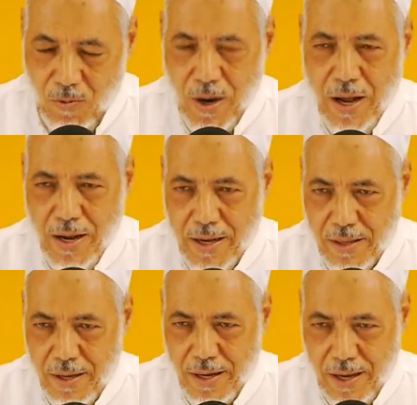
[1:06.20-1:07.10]

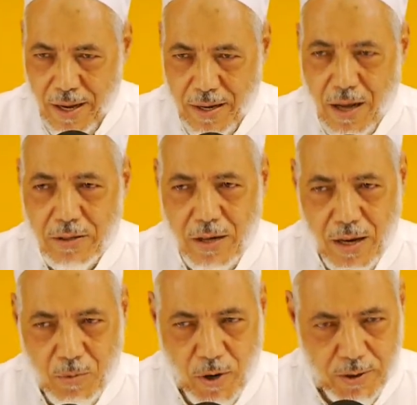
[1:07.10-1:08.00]
وهكذا كان
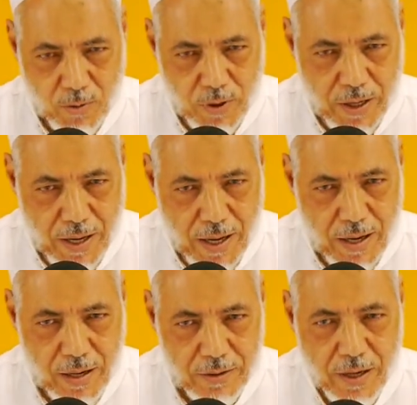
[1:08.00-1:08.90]
أصحاب رسول
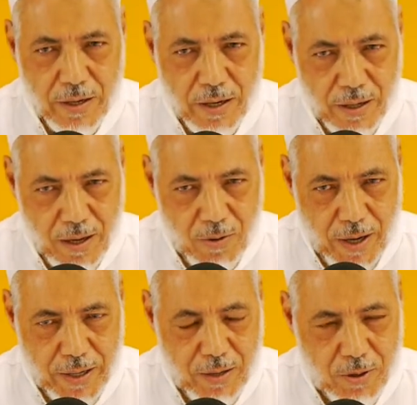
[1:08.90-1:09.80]
الله صلى الله
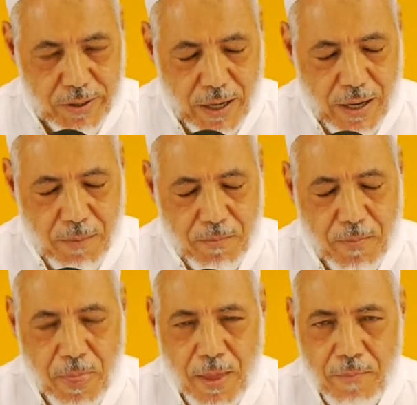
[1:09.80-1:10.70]
عليه وسلم
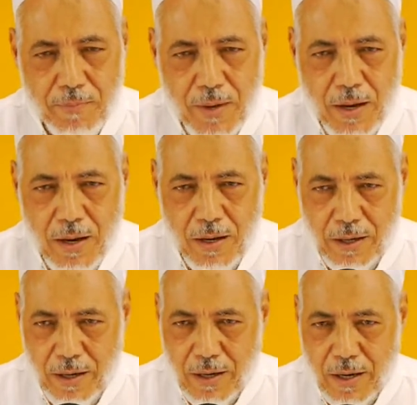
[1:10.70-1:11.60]

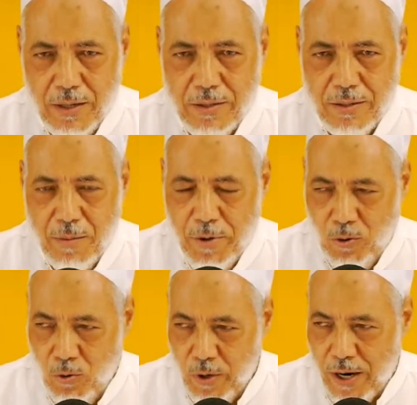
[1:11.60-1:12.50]
حين
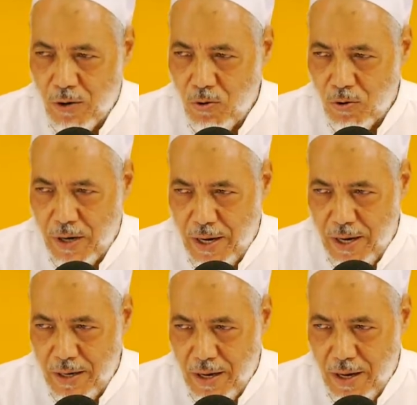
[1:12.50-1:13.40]
يستمعون
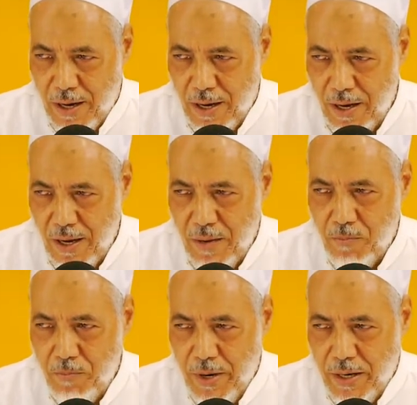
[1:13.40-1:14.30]
القرآن
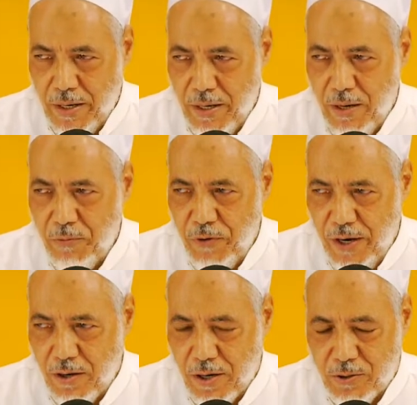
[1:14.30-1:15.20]
من
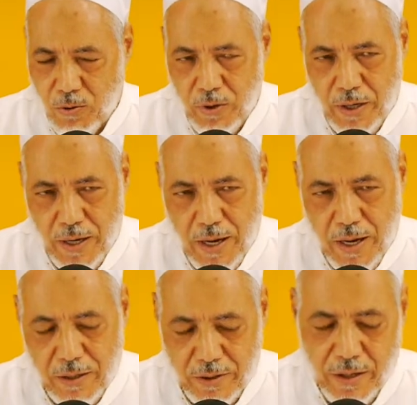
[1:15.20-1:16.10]
في رسول
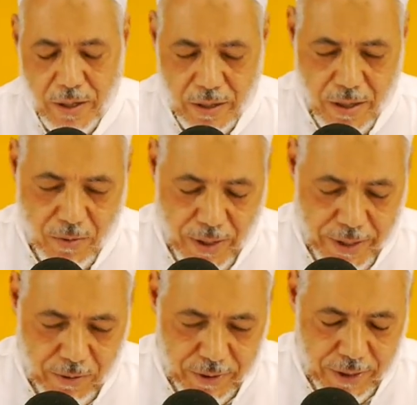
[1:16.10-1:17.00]
الله صلى الله
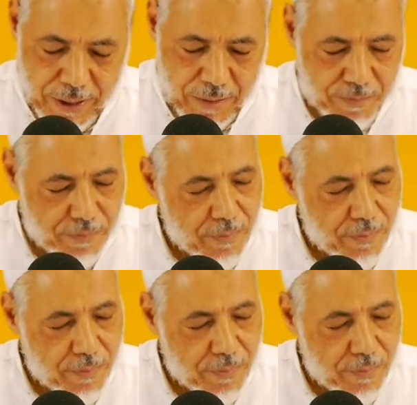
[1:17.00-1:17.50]
عليه وسلم